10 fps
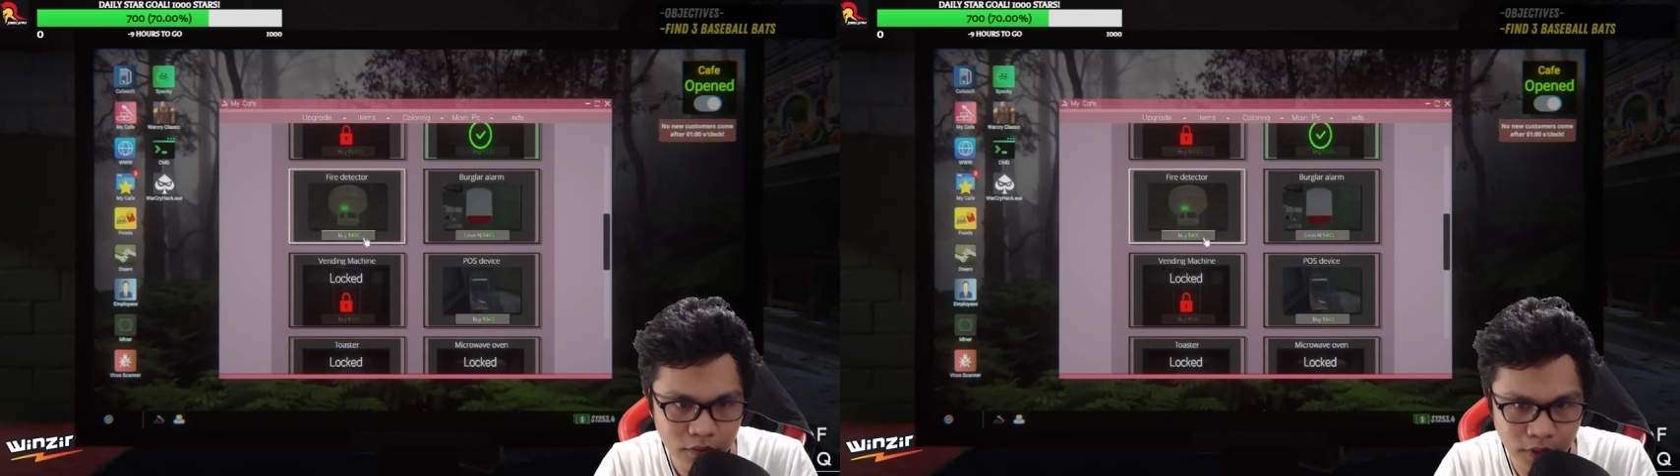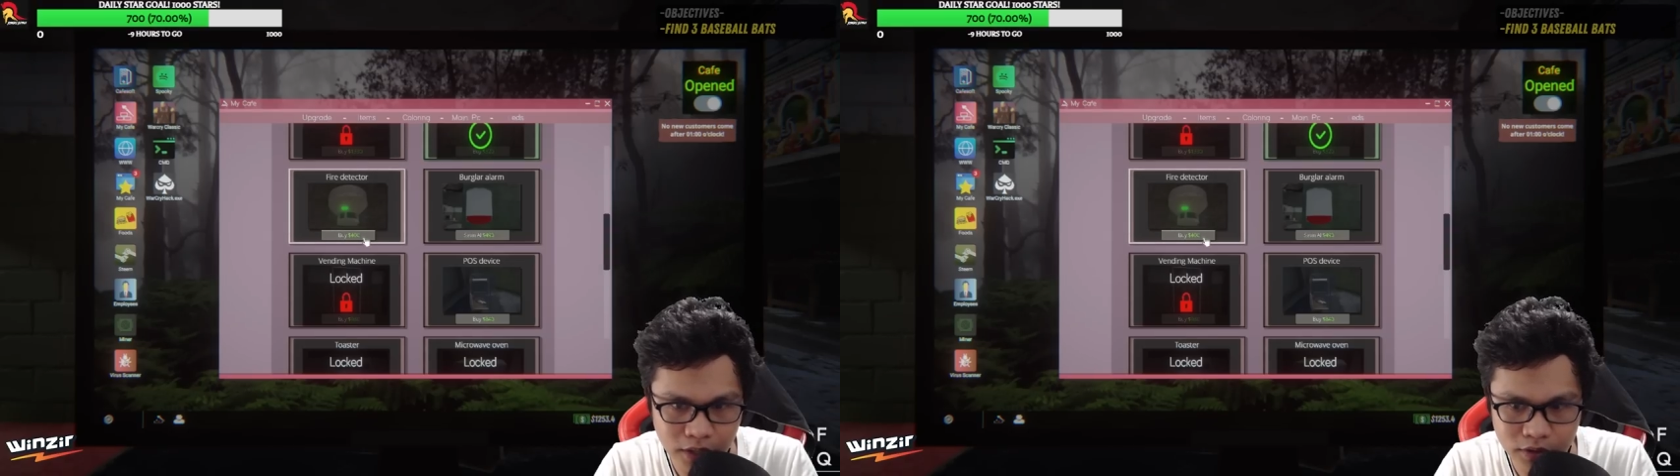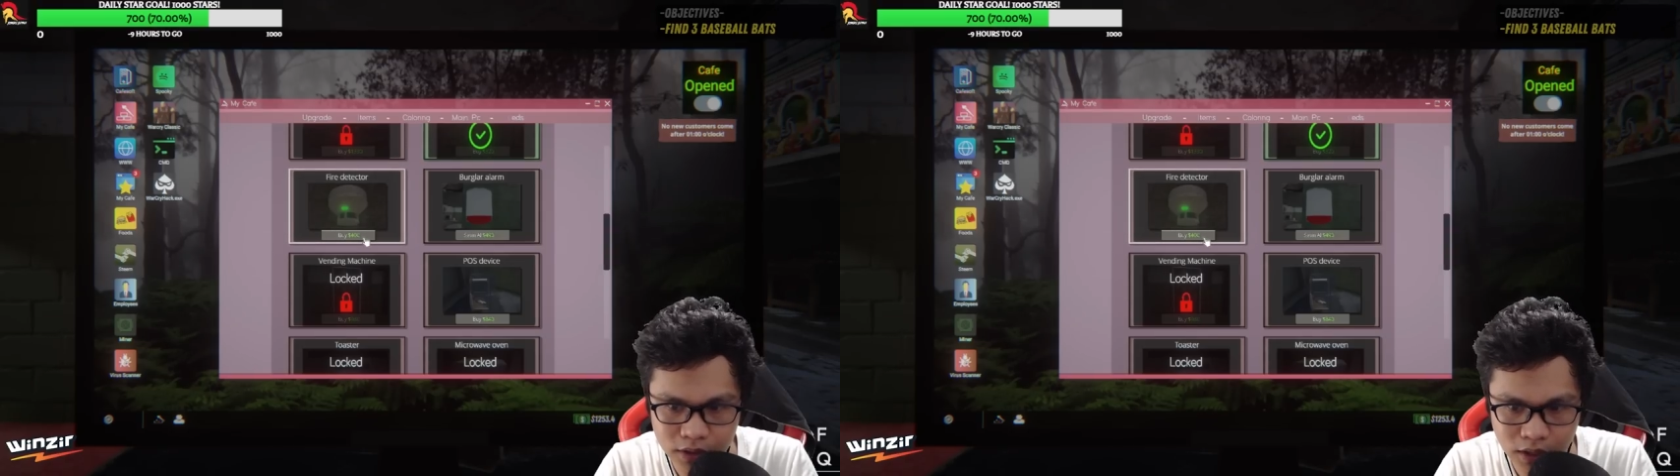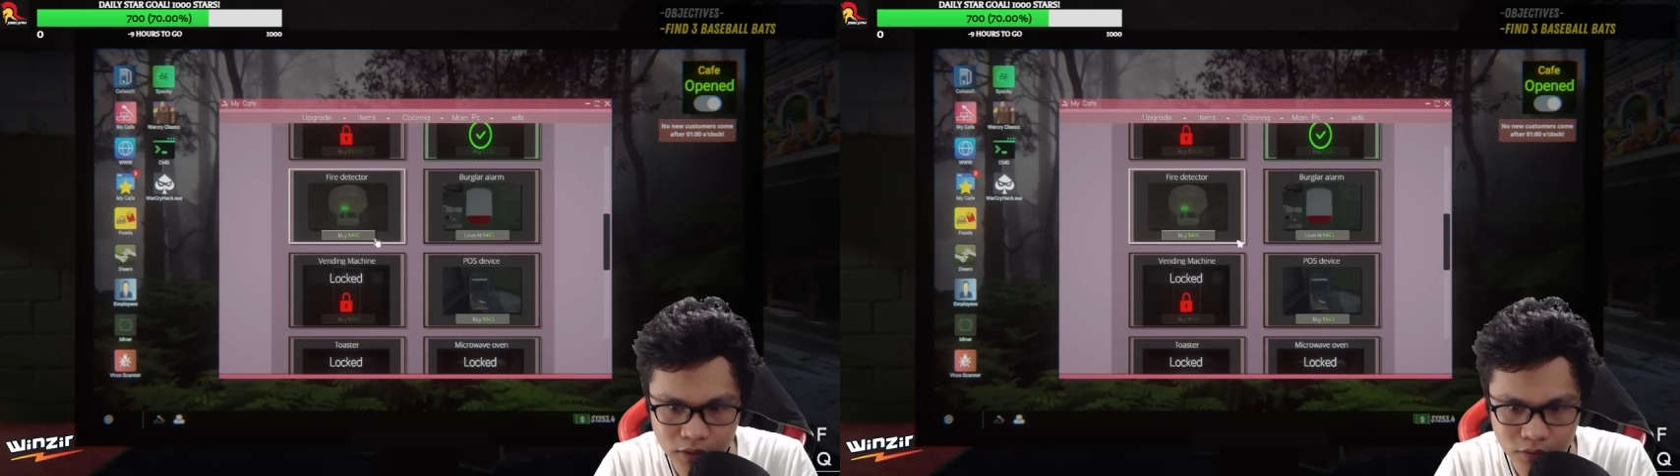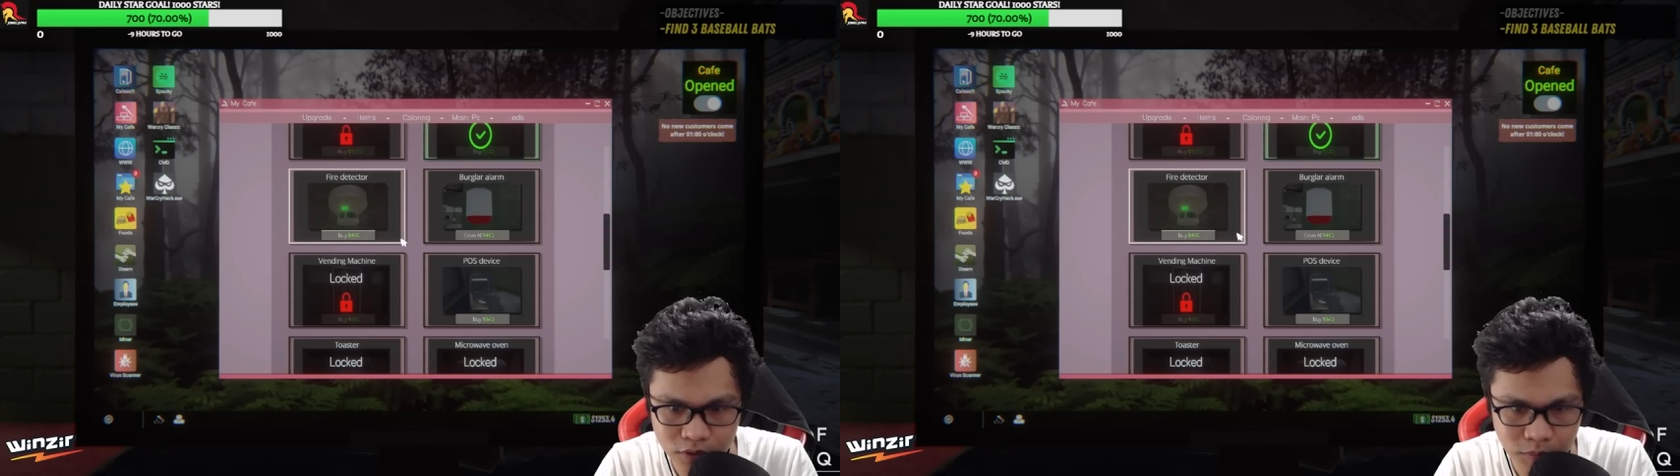fire
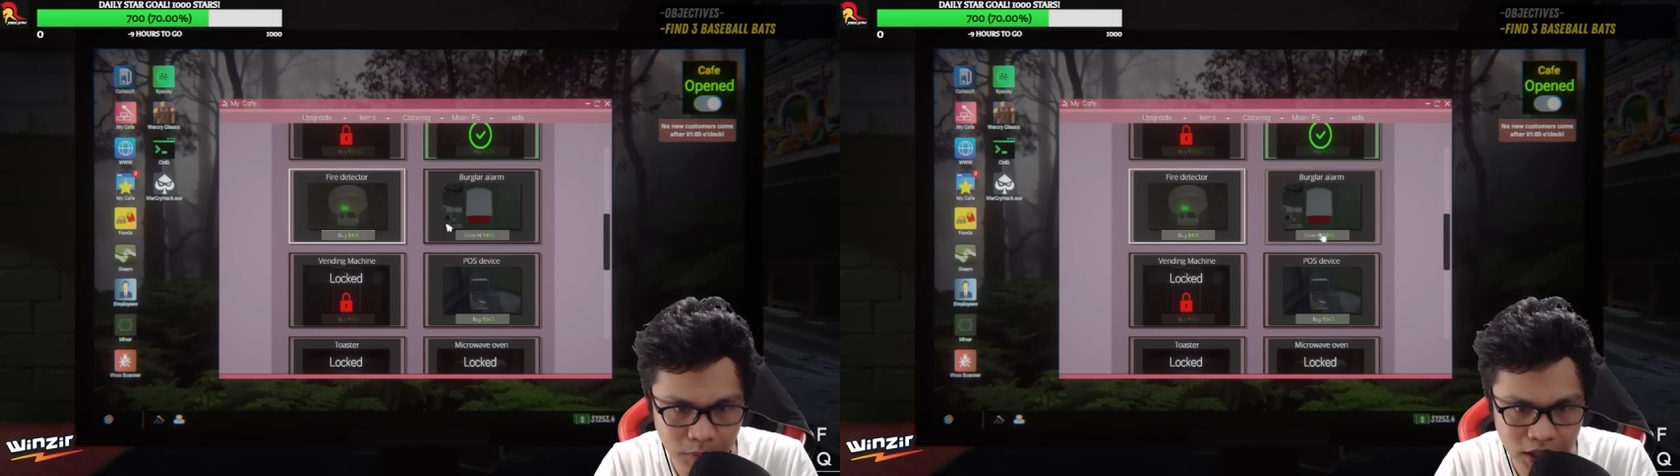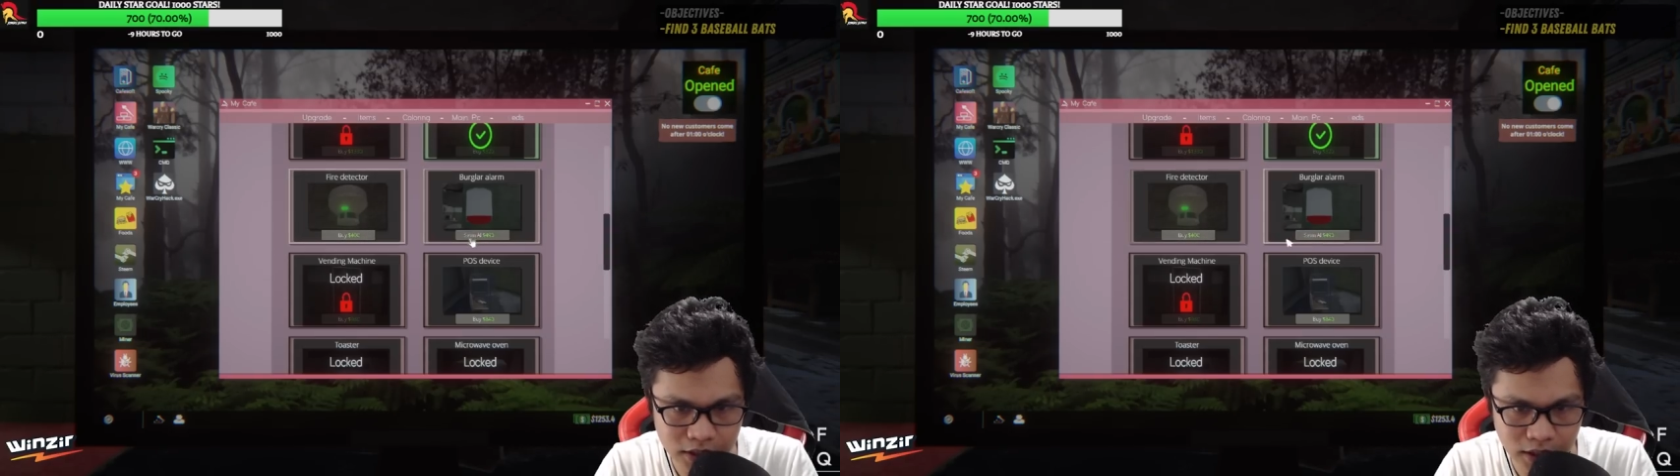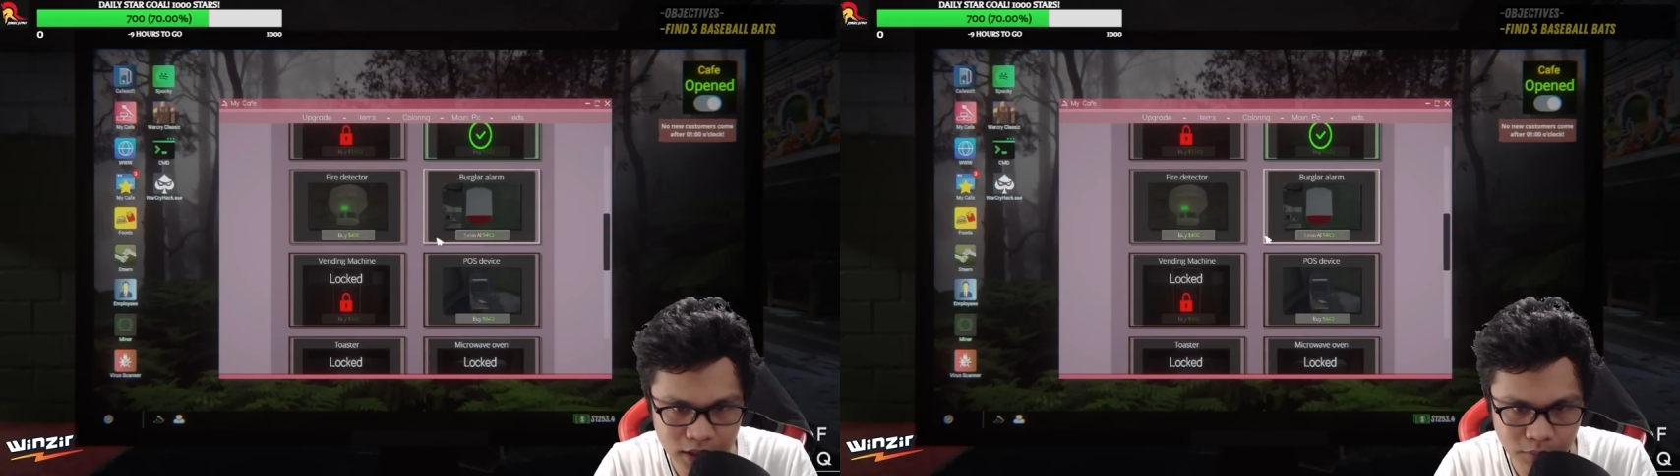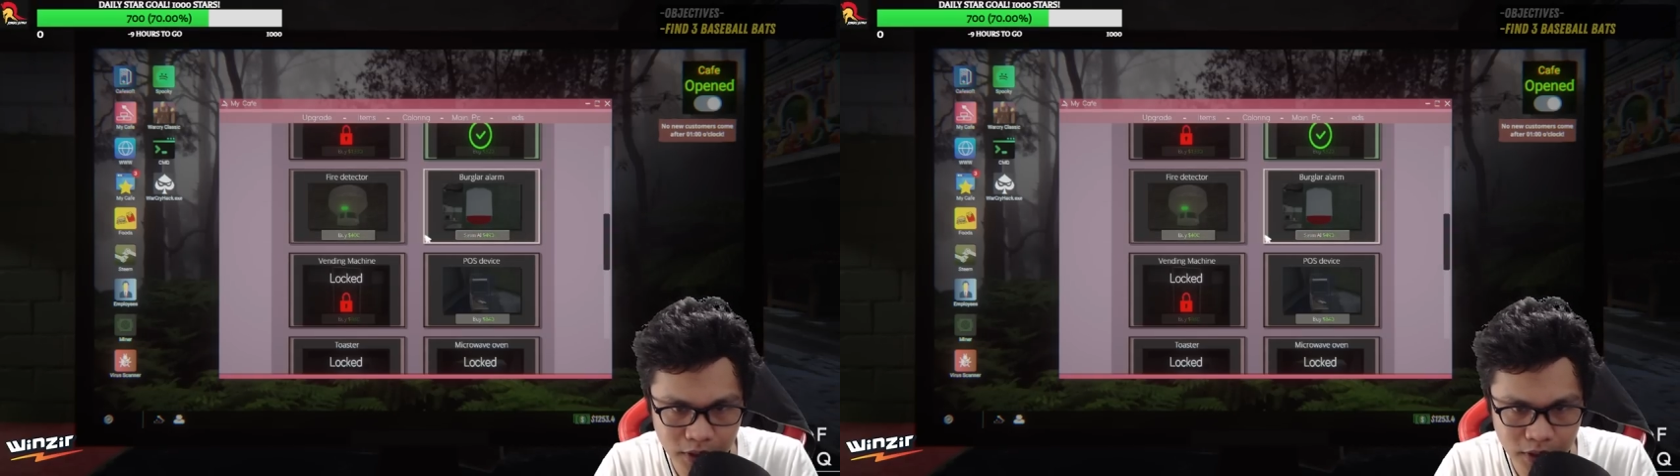detector, mamalita ni